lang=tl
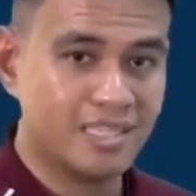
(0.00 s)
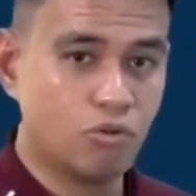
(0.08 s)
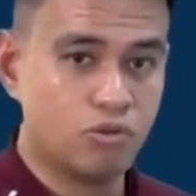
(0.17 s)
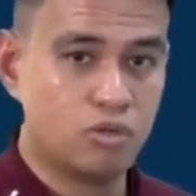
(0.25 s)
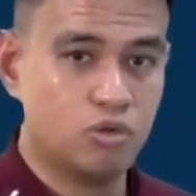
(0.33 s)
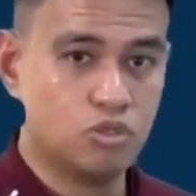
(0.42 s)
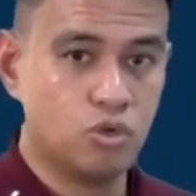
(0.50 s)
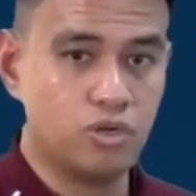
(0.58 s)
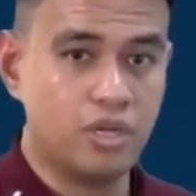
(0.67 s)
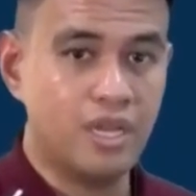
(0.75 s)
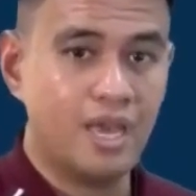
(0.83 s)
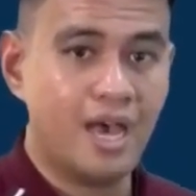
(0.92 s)
Southern
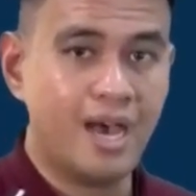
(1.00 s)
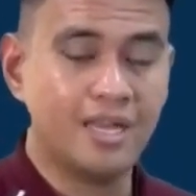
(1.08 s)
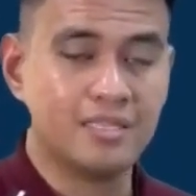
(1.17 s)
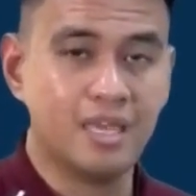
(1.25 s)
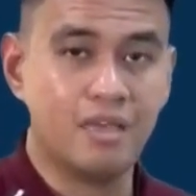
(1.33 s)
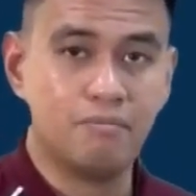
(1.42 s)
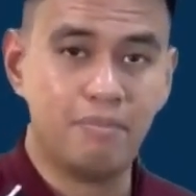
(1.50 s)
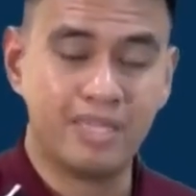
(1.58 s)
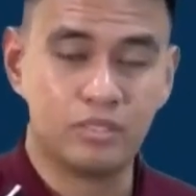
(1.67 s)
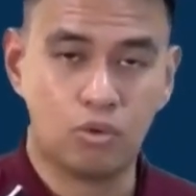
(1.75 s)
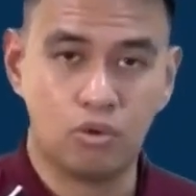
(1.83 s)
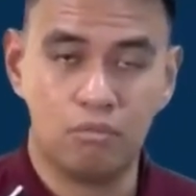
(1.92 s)
Luzon at
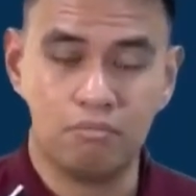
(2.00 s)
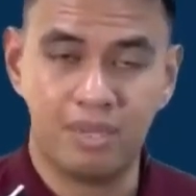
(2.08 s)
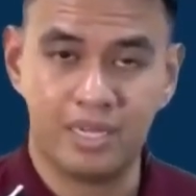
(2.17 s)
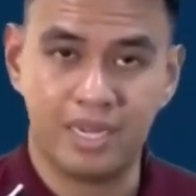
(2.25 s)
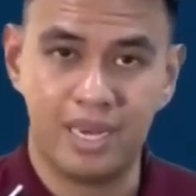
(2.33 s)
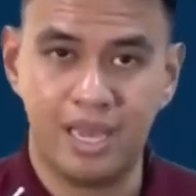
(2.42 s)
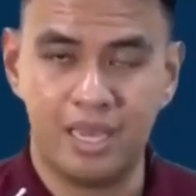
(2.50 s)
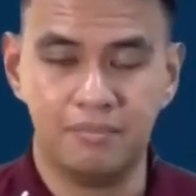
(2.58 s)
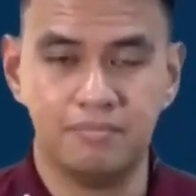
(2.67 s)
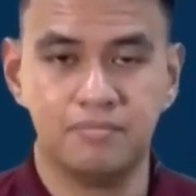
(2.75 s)
Metro Manila.